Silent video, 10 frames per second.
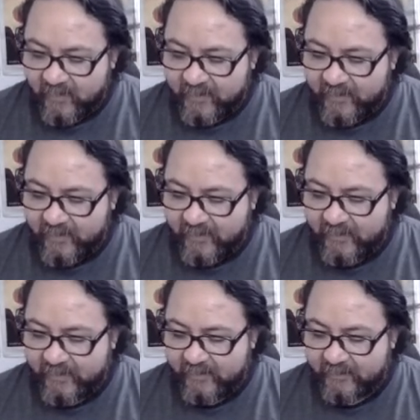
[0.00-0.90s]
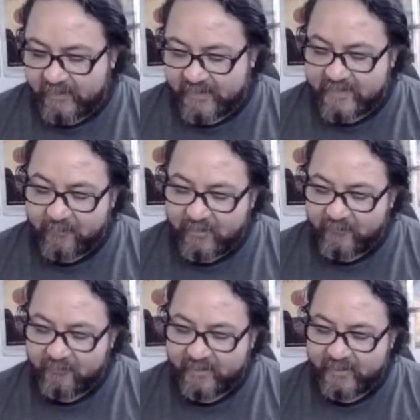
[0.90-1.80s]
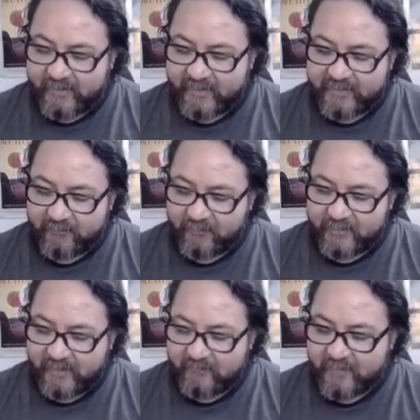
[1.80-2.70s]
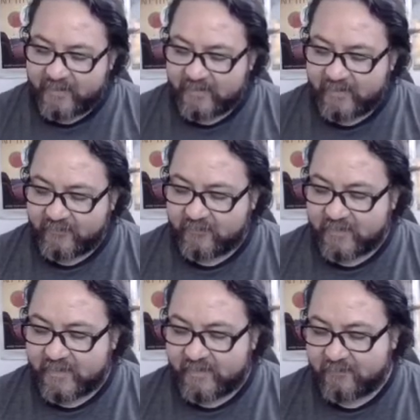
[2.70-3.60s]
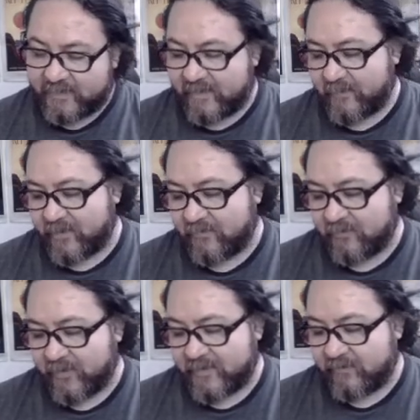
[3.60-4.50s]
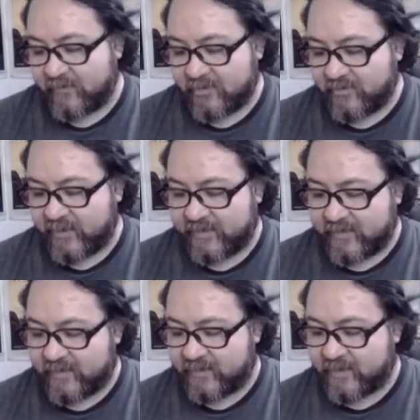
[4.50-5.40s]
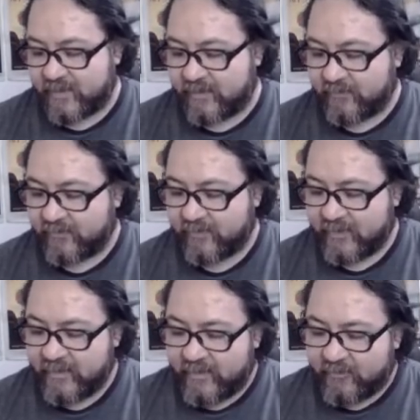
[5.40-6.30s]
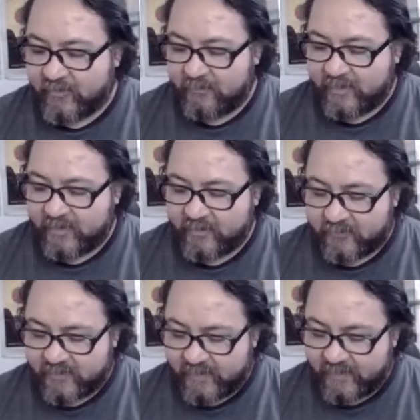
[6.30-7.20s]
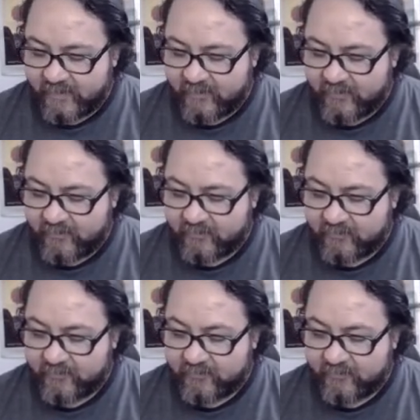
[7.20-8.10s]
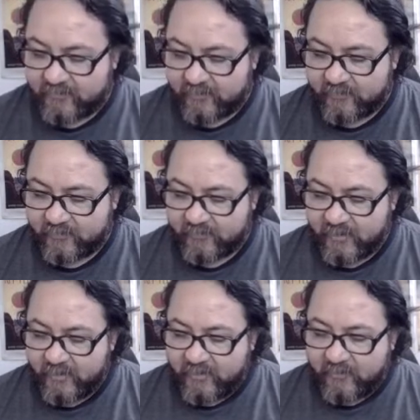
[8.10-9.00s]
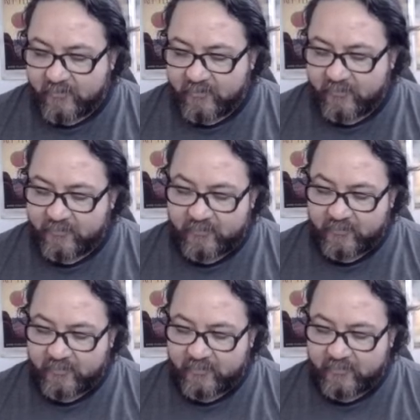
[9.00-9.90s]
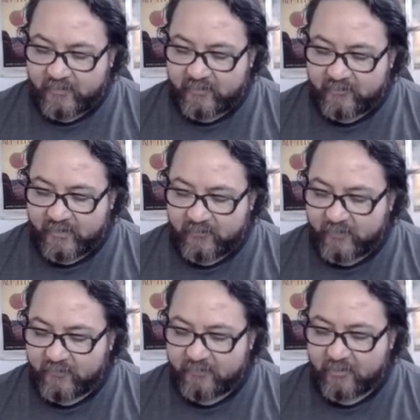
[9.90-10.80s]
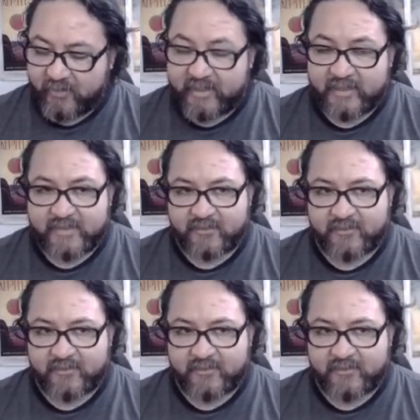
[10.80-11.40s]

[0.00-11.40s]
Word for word: Eh, quizá por la forma que, están puestas las manchas y la forma así, que quizá puede, puede ser una persona que está sentada con, con las piernas cruzadas o, de, de alguna forma como descansando.